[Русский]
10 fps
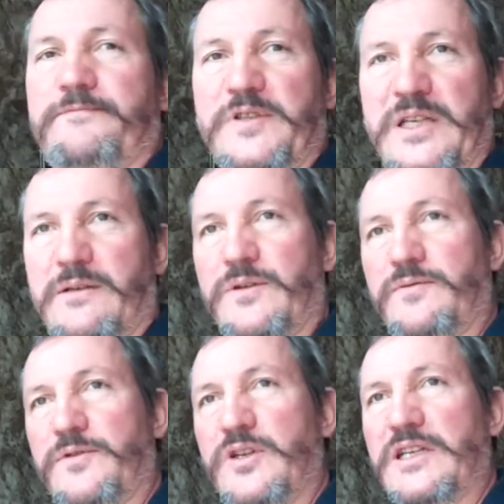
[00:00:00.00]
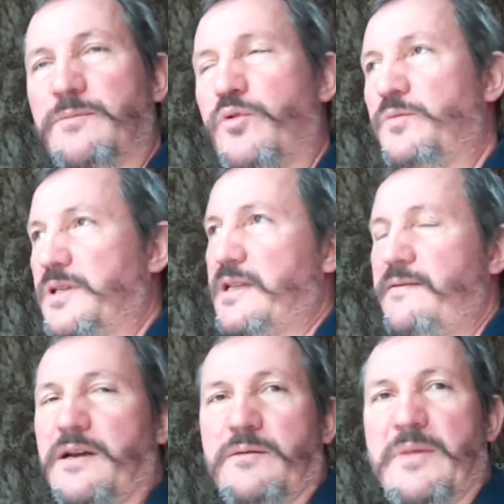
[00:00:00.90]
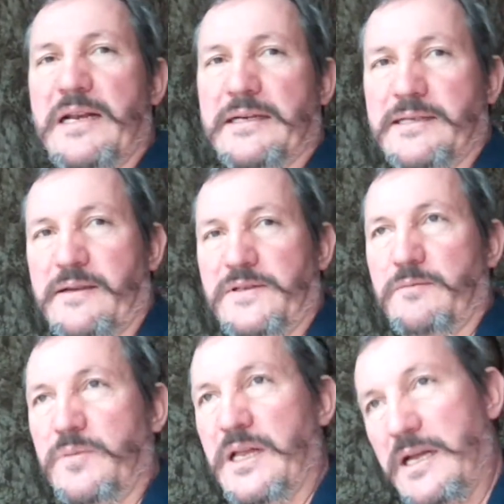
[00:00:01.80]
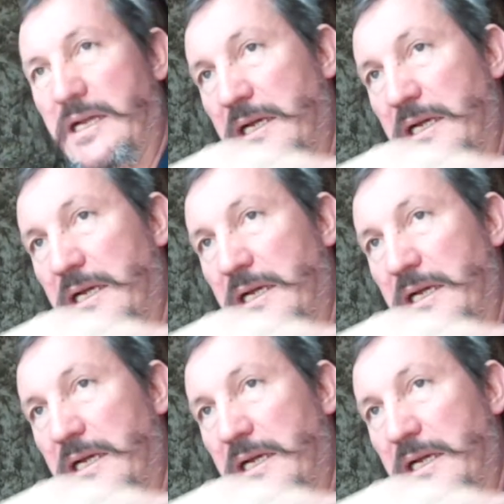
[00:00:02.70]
вот это вот все Рита помнит, наверное, маленькая совсем была,